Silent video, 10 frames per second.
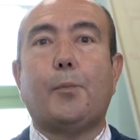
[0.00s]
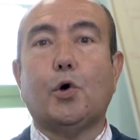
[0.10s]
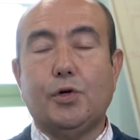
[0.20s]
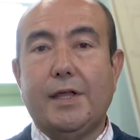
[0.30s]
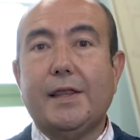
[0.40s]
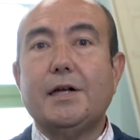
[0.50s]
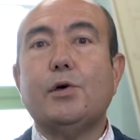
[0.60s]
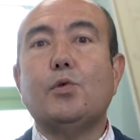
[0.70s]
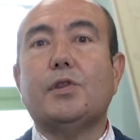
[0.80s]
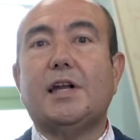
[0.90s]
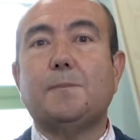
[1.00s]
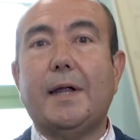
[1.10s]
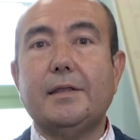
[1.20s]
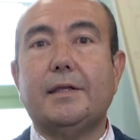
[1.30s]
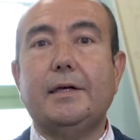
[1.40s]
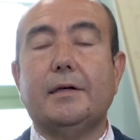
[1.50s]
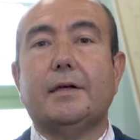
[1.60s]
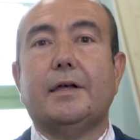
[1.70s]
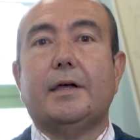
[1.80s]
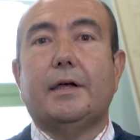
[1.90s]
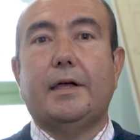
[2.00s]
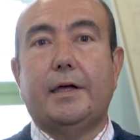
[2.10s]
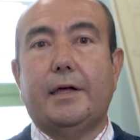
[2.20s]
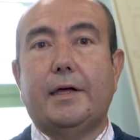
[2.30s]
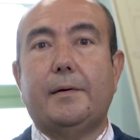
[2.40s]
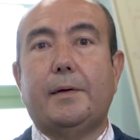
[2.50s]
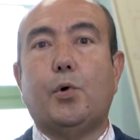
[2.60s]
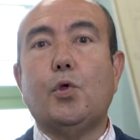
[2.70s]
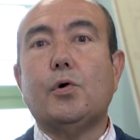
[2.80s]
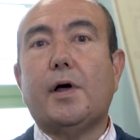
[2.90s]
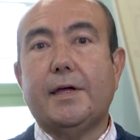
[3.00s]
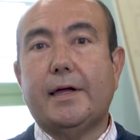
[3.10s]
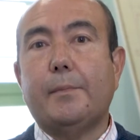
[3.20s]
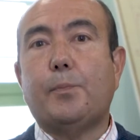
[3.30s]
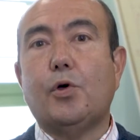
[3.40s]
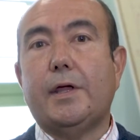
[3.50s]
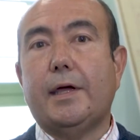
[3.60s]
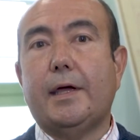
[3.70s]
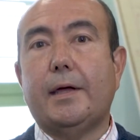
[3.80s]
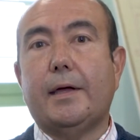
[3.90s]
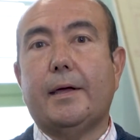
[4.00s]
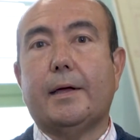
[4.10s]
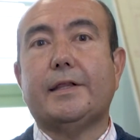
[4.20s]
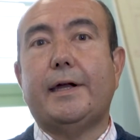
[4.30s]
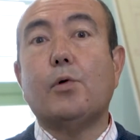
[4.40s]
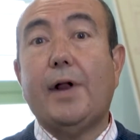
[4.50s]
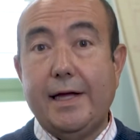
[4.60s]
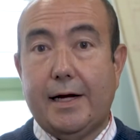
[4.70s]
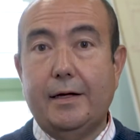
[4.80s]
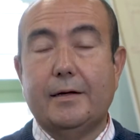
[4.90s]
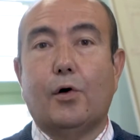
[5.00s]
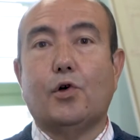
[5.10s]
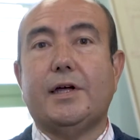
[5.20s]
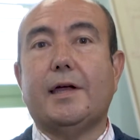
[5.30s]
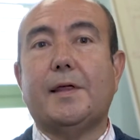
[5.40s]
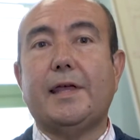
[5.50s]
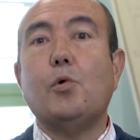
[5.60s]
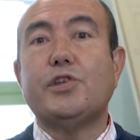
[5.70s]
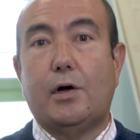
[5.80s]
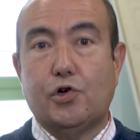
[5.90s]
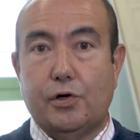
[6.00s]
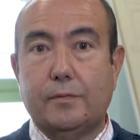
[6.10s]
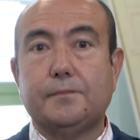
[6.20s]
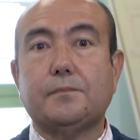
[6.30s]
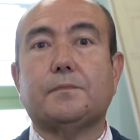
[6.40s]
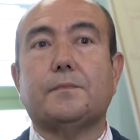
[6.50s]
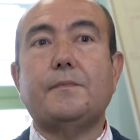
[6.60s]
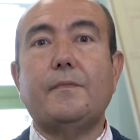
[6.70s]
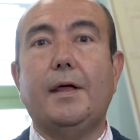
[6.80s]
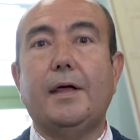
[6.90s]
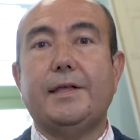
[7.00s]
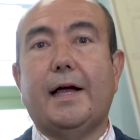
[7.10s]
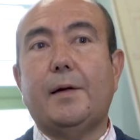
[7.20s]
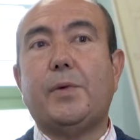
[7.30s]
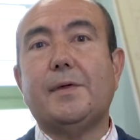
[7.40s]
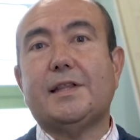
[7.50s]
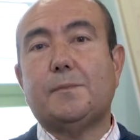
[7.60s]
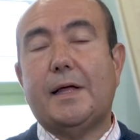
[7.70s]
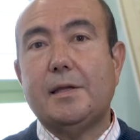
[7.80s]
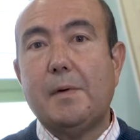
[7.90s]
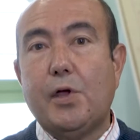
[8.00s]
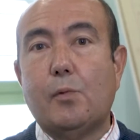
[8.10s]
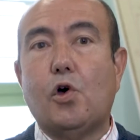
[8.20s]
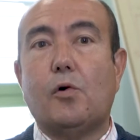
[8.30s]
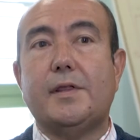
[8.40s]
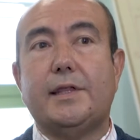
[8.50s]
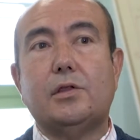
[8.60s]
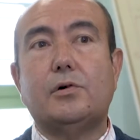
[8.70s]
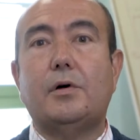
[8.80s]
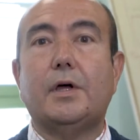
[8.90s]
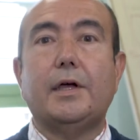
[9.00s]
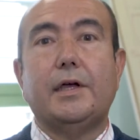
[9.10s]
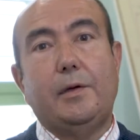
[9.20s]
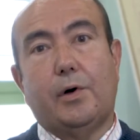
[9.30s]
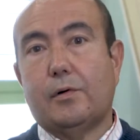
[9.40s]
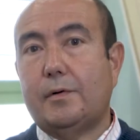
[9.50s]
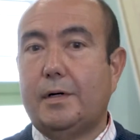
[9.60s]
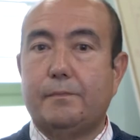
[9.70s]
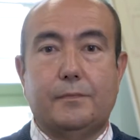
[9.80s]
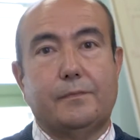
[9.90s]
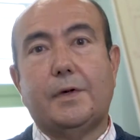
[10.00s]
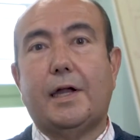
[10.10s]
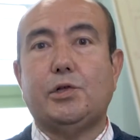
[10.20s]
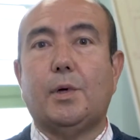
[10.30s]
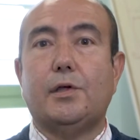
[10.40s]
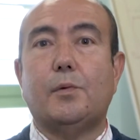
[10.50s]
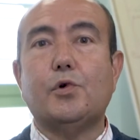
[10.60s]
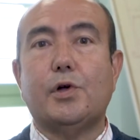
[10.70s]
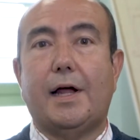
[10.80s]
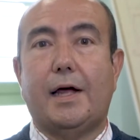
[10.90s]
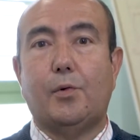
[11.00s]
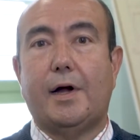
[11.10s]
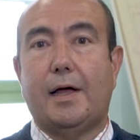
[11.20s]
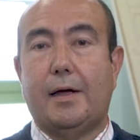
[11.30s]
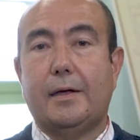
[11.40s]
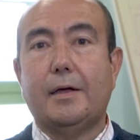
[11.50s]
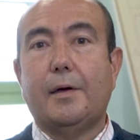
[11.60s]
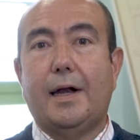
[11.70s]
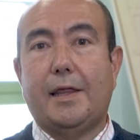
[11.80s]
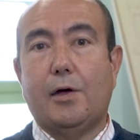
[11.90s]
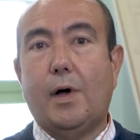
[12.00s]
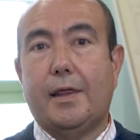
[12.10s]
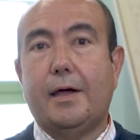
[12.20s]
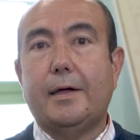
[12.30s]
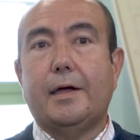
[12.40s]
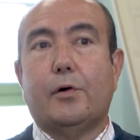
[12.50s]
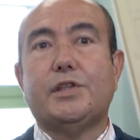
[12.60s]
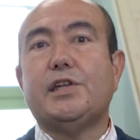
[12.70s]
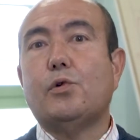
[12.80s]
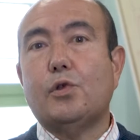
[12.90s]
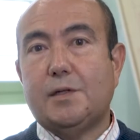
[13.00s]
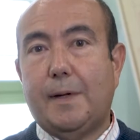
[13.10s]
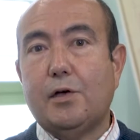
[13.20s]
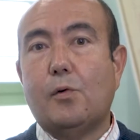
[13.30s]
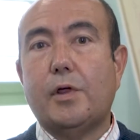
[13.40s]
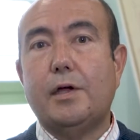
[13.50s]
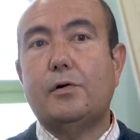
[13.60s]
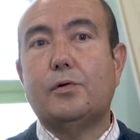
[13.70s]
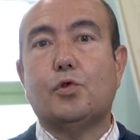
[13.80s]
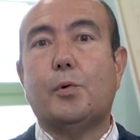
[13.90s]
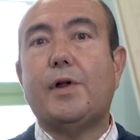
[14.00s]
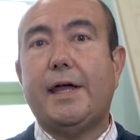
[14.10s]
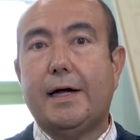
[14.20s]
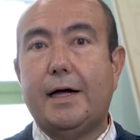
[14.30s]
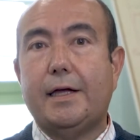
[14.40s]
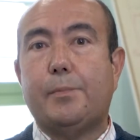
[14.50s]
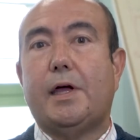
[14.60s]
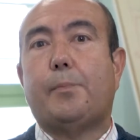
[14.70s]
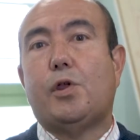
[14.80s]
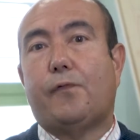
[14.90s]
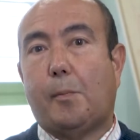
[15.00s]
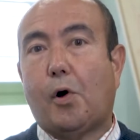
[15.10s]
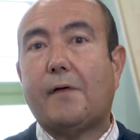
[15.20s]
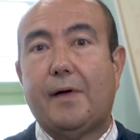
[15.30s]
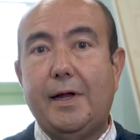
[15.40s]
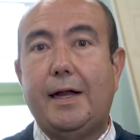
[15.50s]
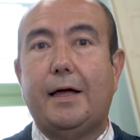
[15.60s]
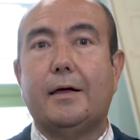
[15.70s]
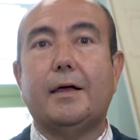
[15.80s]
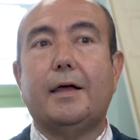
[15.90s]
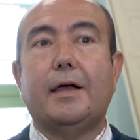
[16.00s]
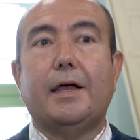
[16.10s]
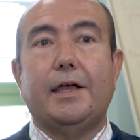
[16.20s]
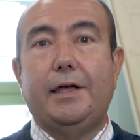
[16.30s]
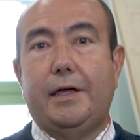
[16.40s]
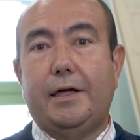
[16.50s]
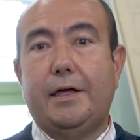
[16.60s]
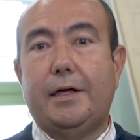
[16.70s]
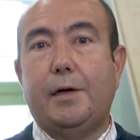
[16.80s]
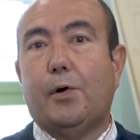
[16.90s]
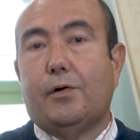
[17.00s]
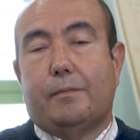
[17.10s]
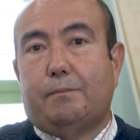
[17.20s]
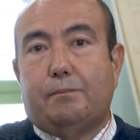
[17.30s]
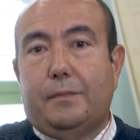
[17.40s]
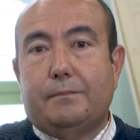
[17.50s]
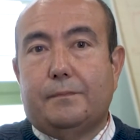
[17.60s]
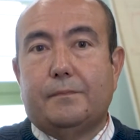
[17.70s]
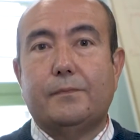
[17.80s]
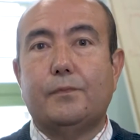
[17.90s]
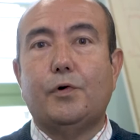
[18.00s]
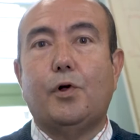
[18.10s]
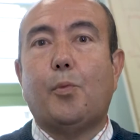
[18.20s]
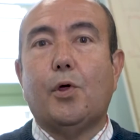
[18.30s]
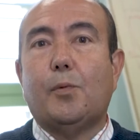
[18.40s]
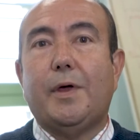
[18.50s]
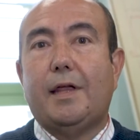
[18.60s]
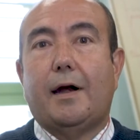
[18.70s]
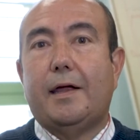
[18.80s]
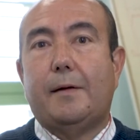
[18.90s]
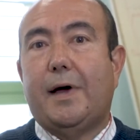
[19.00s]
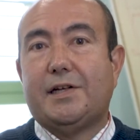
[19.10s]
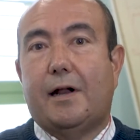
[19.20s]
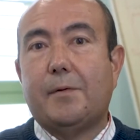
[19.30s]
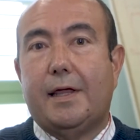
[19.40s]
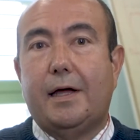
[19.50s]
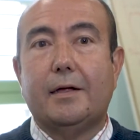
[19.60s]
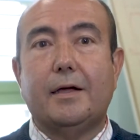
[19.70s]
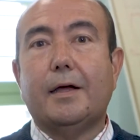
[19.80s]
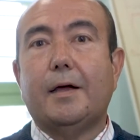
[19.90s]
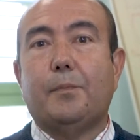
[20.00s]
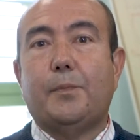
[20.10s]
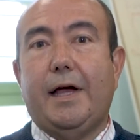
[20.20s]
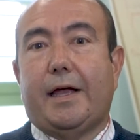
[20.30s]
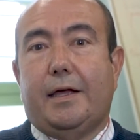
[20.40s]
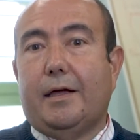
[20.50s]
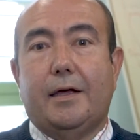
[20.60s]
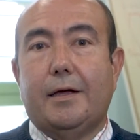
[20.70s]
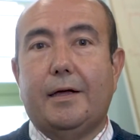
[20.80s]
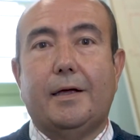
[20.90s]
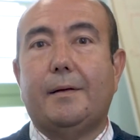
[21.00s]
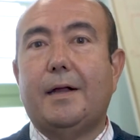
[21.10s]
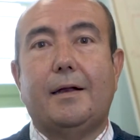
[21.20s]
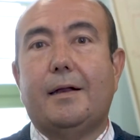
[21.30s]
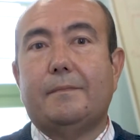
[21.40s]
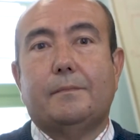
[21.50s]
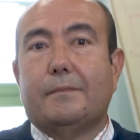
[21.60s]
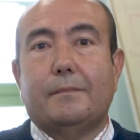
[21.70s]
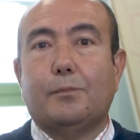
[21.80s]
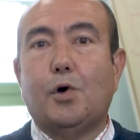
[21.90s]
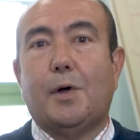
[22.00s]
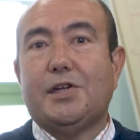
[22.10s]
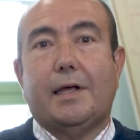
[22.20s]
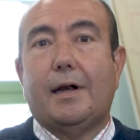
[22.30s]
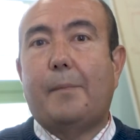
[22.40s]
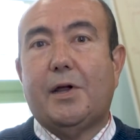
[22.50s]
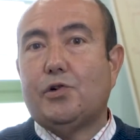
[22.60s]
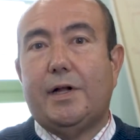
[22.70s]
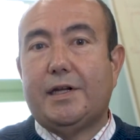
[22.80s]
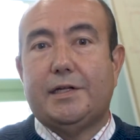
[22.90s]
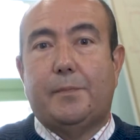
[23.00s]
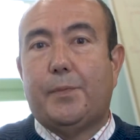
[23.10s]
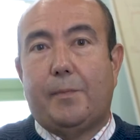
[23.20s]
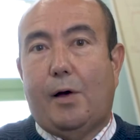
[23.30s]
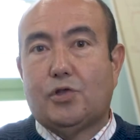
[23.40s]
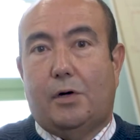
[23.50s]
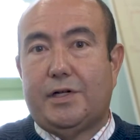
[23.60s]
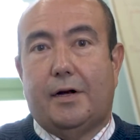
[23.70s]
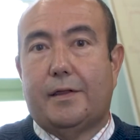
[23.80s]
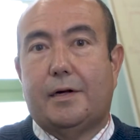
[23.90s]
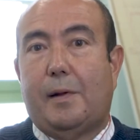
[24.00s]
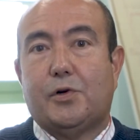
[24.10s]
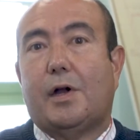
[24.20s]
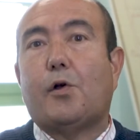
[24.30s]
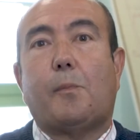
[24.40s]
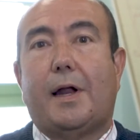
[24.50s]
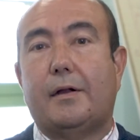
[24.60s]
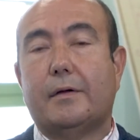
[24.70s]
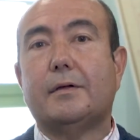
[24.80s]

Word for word: oportunidad del segundo trasplante eh, pudo hacer que pude tener una hija, cosa que me hacía mucha ilusión, ya que el primer trasplante me pilló muy jovencito y bueno, mm, la situación no era, no era la adecuada. Con este segundo trasplante, como digo, tuve una hija y he podido formar una familia y, y bueno, mm, no puedo pedirle más a la vida ya que vuelva a ser la persona que siempre me ha gustado ser, es decir, una persona normal.